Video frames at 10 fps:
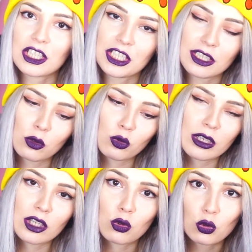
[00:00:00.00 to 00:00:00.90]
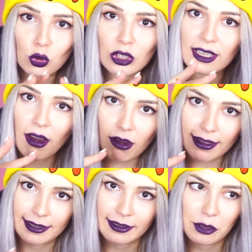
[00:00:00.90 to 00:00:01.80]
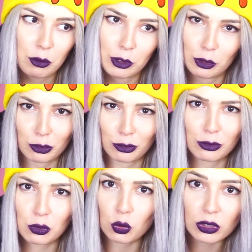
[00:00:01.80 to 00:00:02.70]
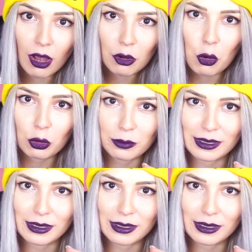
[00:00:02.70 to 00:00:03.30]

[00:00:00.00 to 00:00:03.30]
o kaşarın üzerine çünkü yağ eriyor biliyorsunuz. O daha koyu